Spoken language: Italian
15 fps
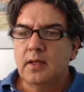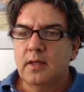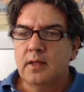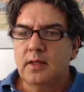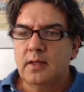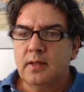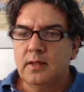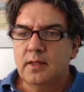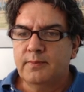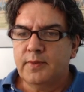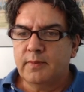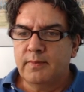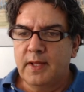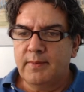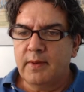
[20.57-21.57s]
Eh, il
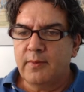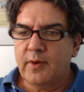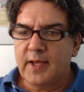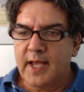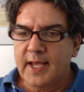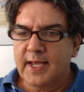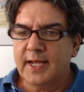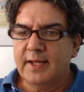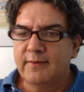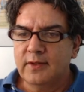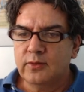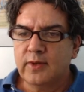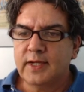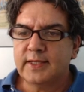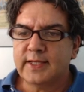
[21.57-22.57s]
problema poi è anche
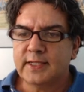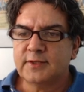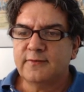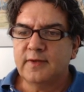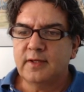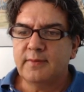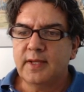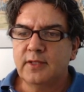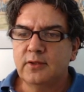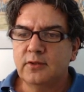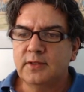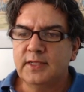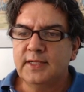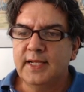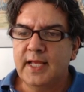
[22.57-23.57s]
l'eventuale
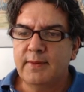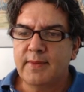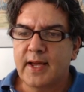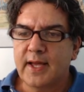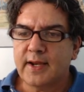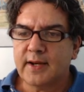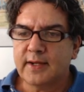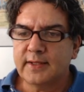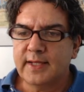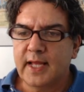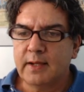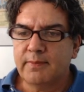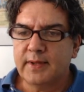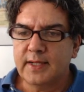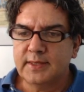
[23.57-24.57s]
trasferimento di Neymar
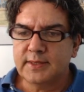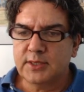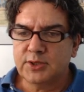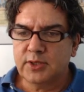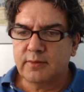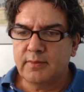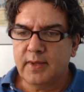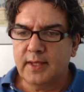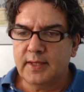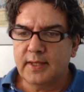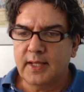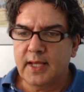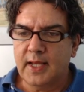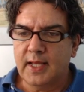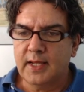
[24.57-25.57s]
dal Paris
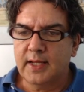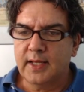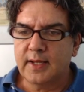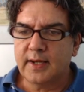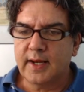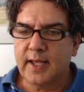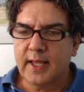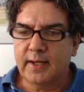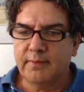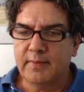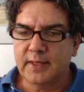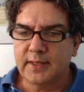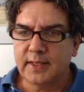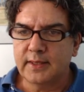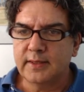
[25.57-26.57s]
Saint-Germain al Real
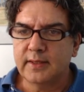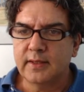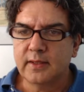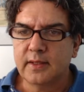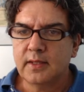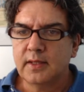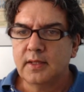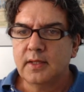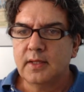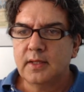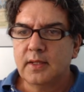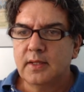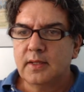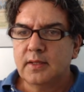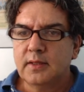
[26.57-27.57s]
Madrid
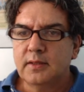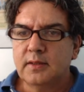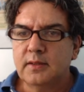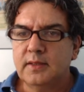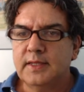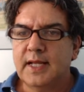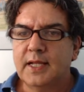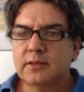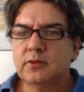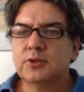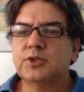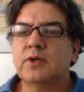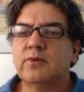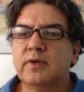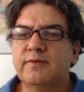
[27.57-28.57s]
in alto
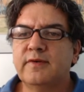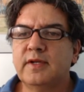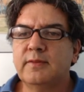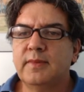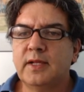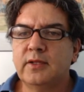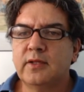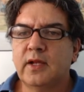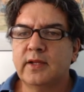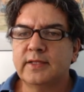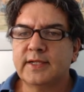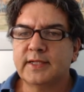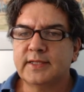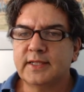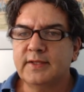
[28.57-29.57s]
c'è un riferimento
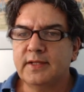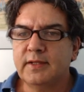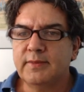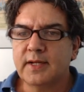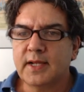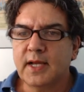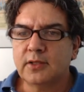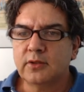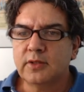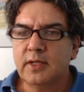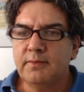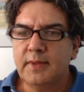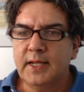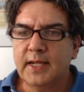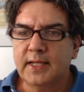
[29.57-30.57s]
alla trattativa di mercato
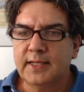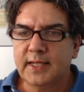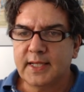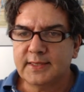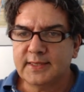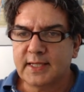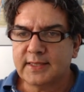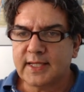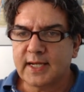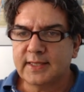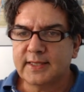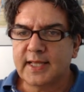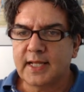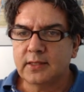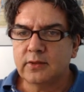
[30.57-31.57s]
del Milan che sta
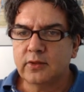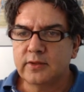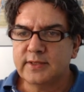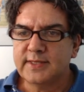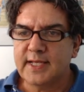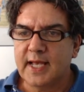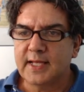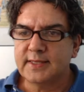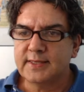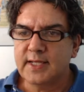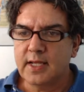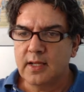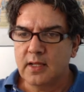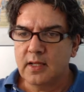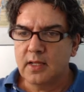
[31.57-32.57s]
trattando
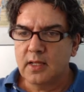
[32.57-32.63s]
Zaza,